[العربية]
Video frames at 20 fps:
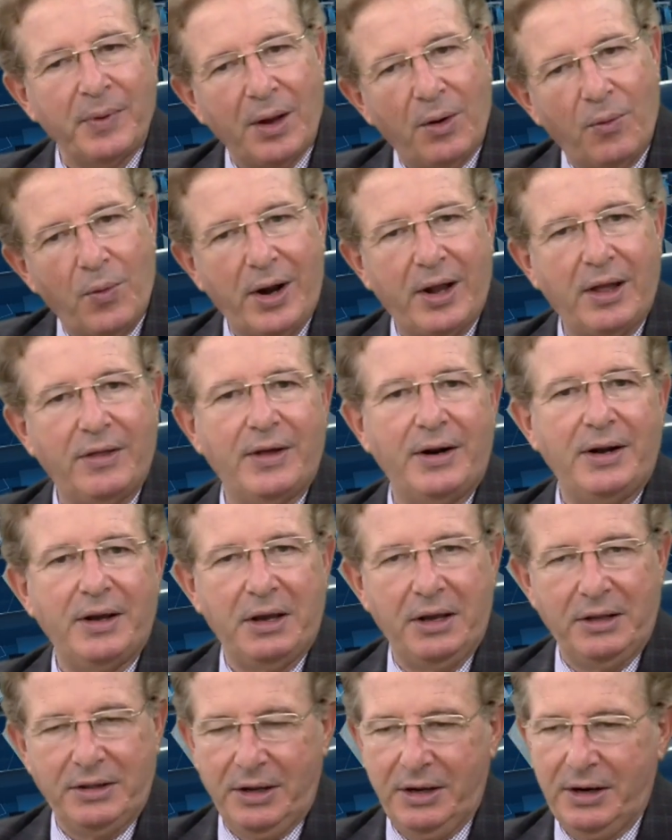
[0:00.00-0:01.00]
وكذلك
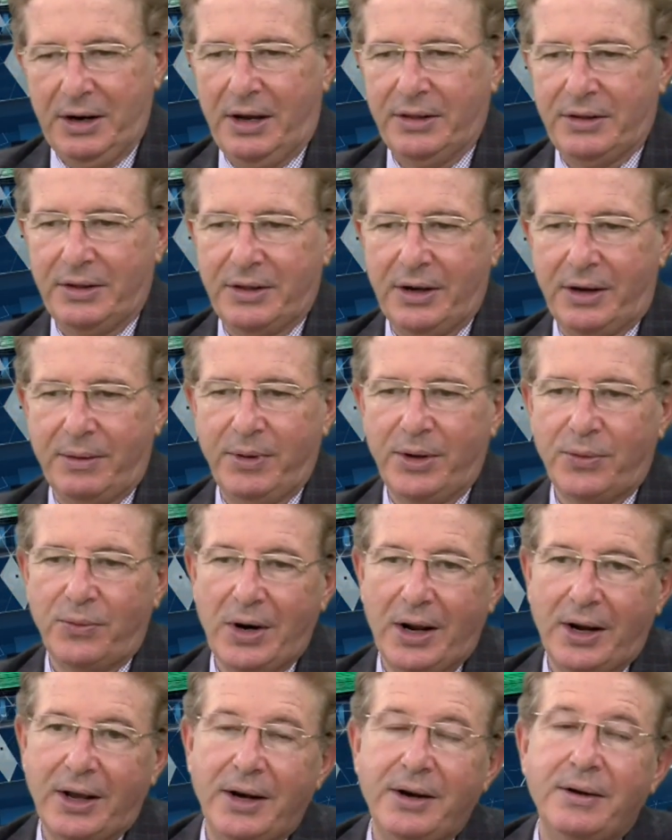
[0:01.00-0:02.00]
يدير عدد كبير
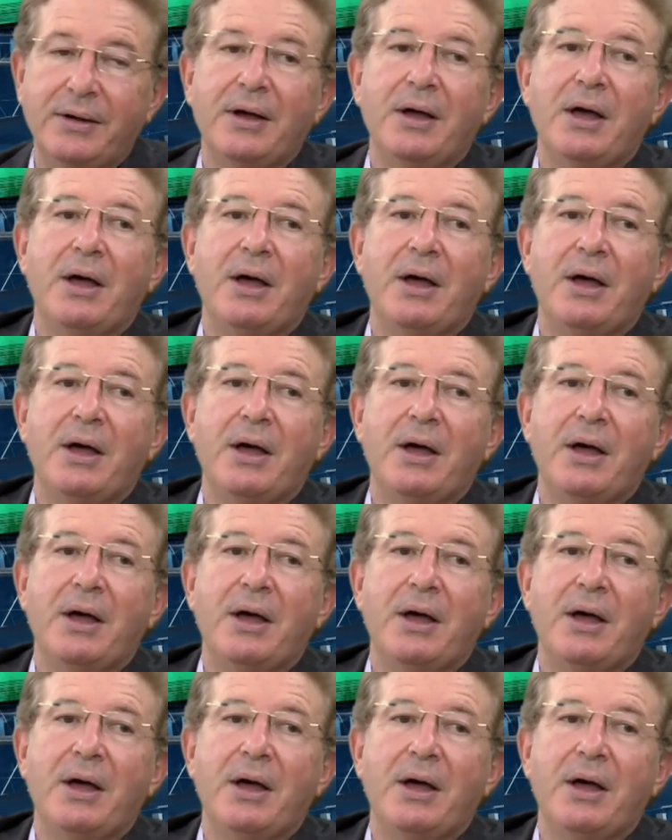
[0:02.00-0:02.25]
ولكن